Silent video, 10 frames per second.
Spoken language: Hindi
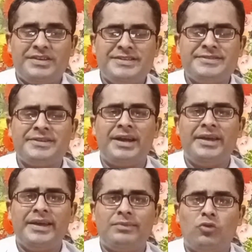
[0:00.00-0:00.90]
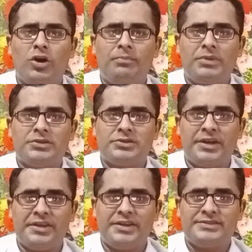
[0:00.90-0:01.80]
इस तरह एक मुकम्मल
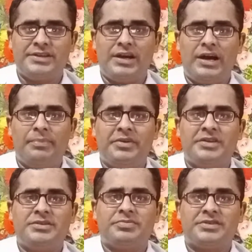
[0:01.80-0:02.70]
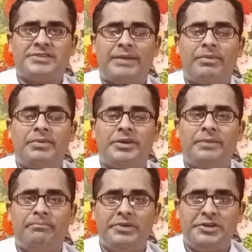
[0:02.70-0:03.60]
तरीके से आपके जब सब्सक्राइबर भी
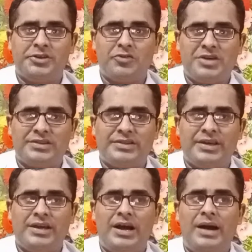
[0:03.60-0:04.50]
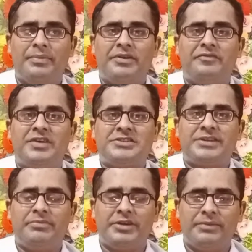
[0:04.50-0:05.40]
कंप्लीट हो जाते हैं आपके वॉच
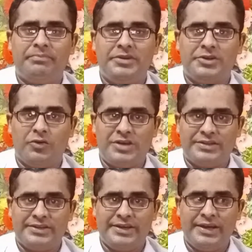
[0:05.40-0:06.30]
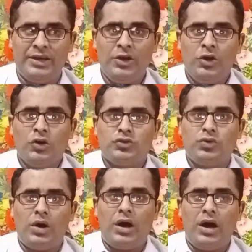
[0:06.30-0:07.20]
टाइम भी कंप्लीट हो जाते हैं
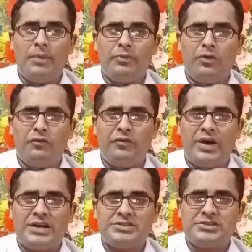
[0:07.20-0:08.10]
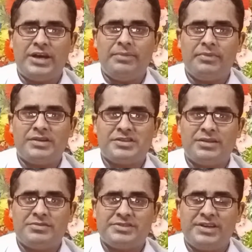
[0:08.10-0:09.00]
तो आपको वॉच टाइम का
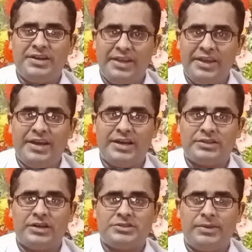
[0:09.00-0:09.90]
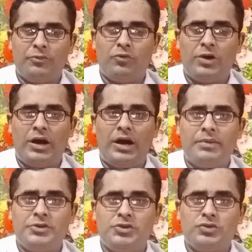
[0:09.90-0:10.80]
ज़्यादा मसला नहीं आता जब कोई
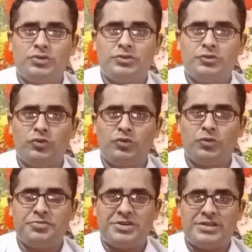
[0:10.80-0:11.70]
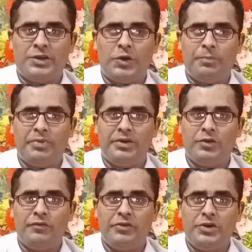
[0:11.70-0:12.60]
आप यूट्यूब चैनल के ऊपर
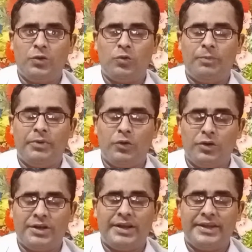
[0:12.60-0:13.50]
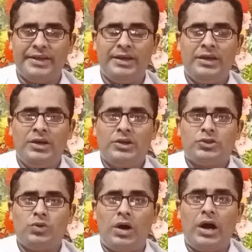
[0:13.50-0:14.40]
नई वीडियो को अपलोड करेंगे
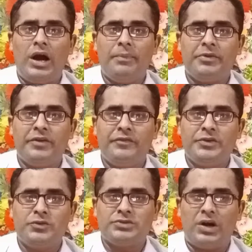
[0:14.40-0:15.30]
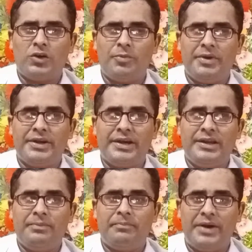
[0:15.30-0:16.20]
तो आपके व्यूज़
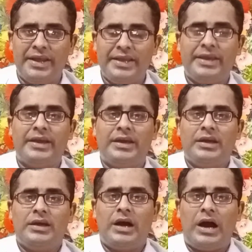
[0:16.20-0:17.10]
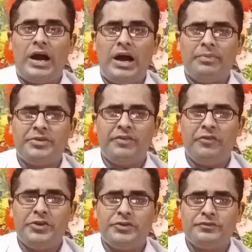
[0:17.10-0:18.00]
ऑटोमेटिकली बढ़ेंगे आपके
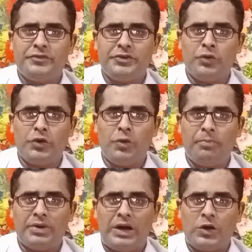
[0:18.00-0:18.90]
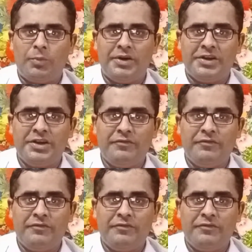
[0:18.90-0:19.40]
वीडियो के ऊपर ऑटोमेटिकली